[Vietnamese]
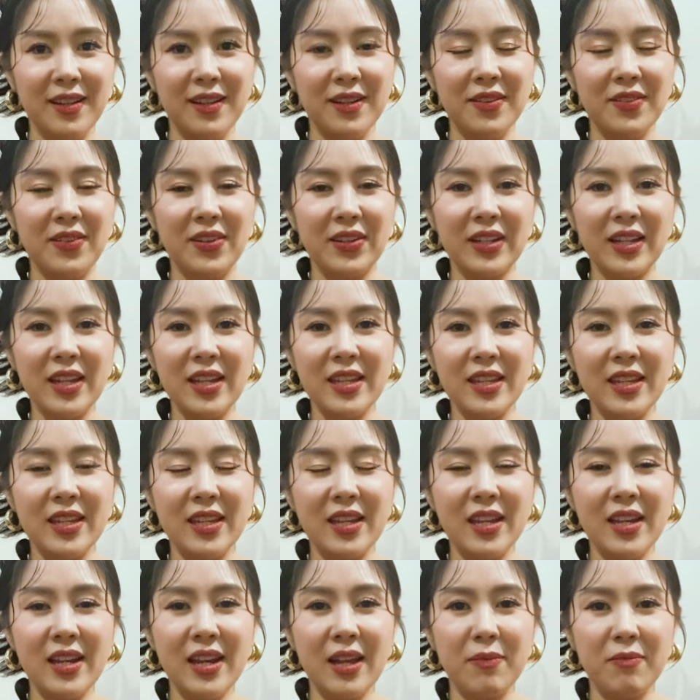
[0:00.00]
và khi chị
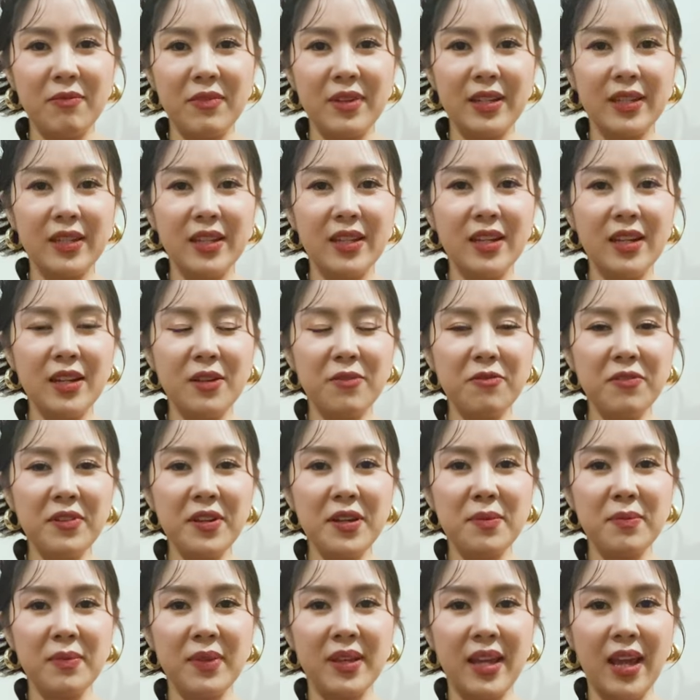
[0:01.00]
đi làm việc chị đi đóng
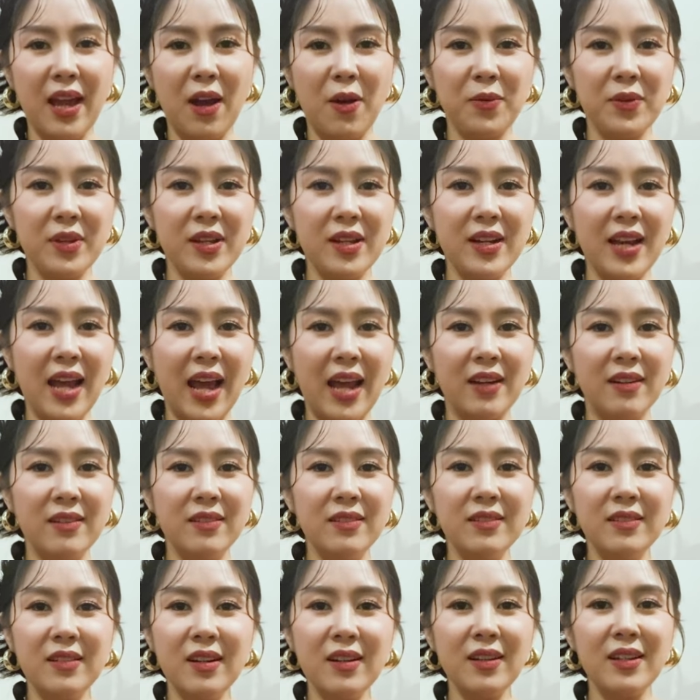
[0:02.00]
phim thì hầu như là ảnh
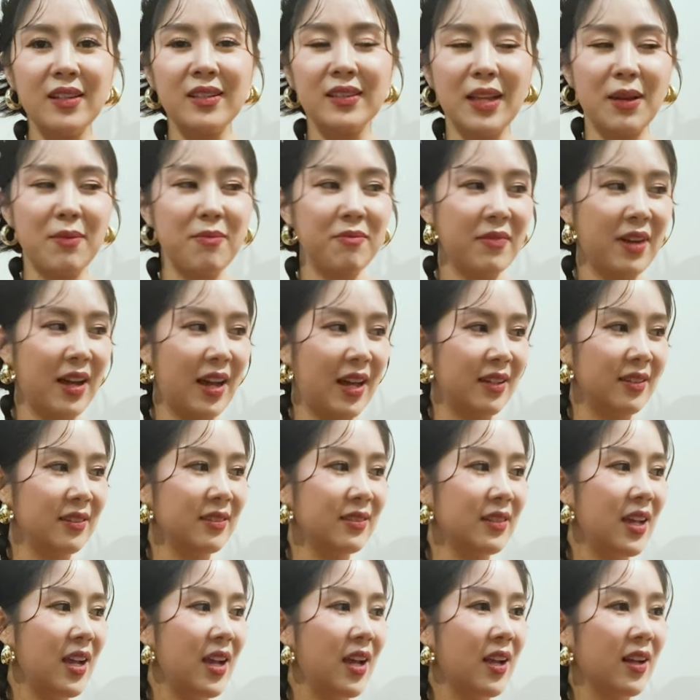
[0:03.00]
rất yên tâm mà ảnh
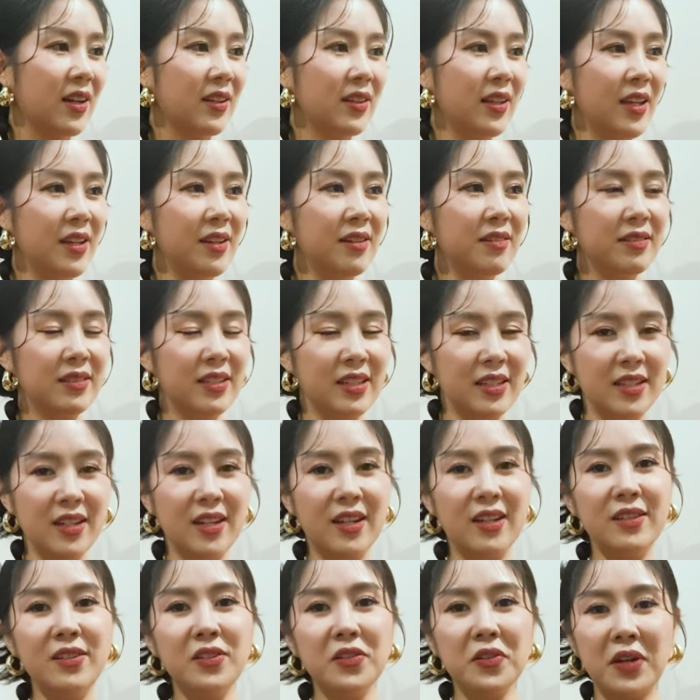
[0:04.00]
có thể đưa chị
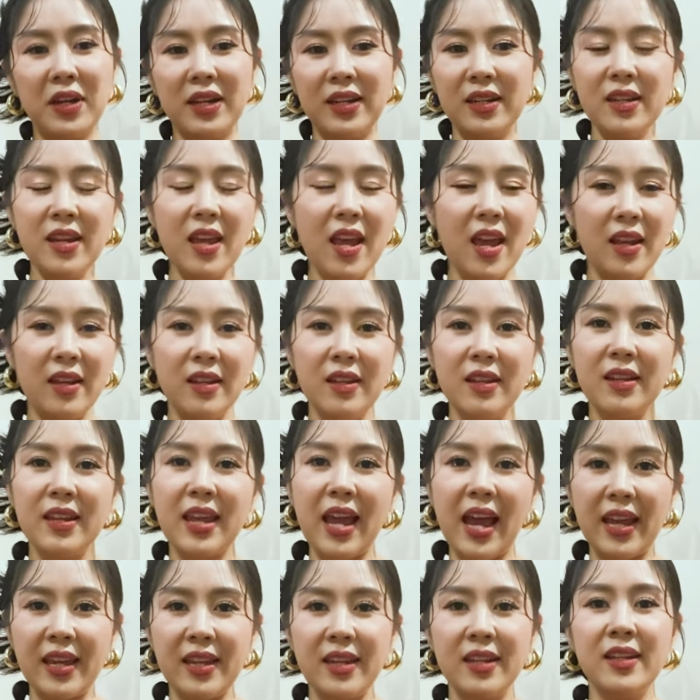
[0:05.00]
đến rồi ảnh về ảnh đi
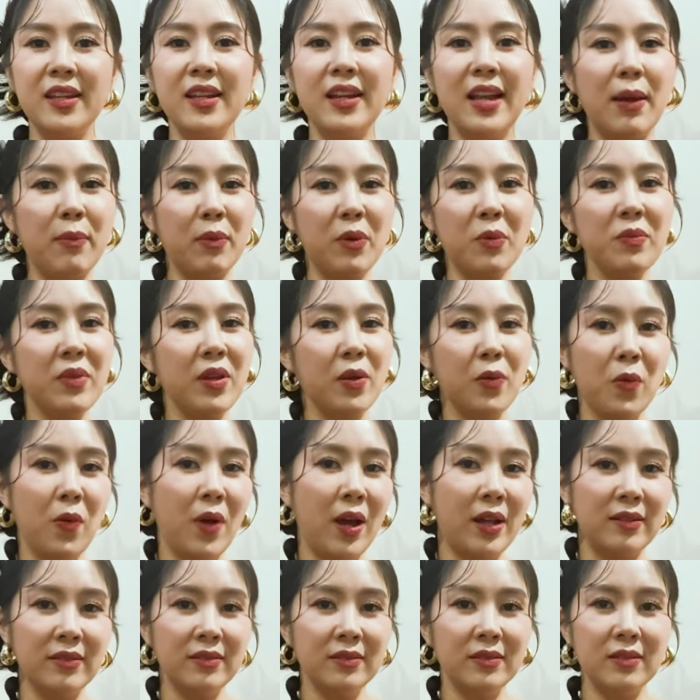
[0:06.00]
dạy ảnh đi làm công việc của ảnh